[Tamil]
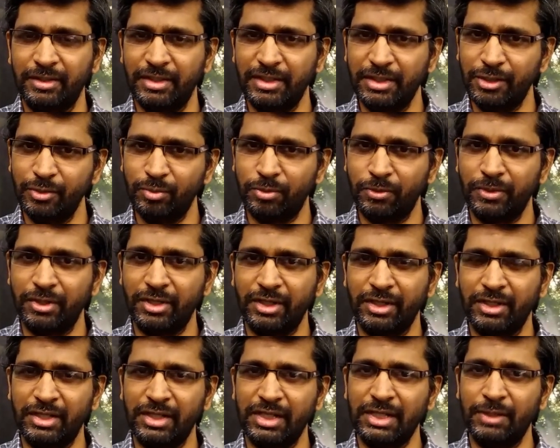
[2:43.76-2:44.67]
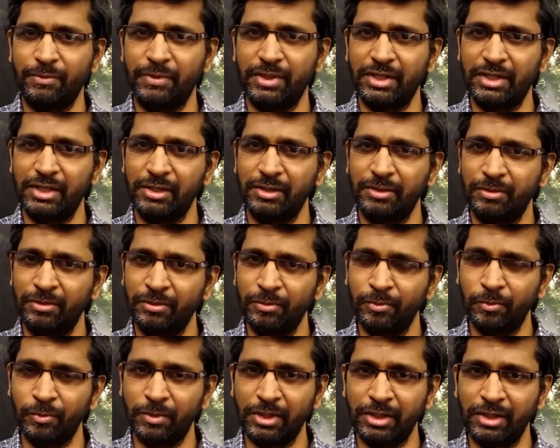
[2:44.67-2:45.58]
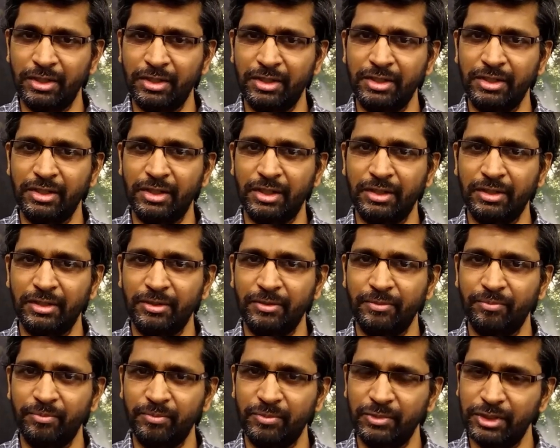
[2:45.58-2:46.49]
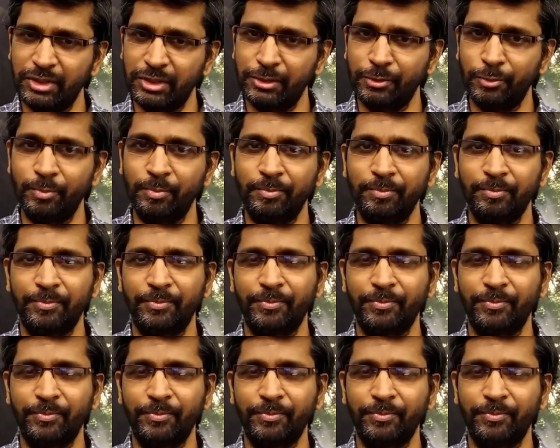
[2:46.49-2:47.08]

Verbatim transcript: இது போன்ற கேள்விகள் உங்களுக்கு எழும்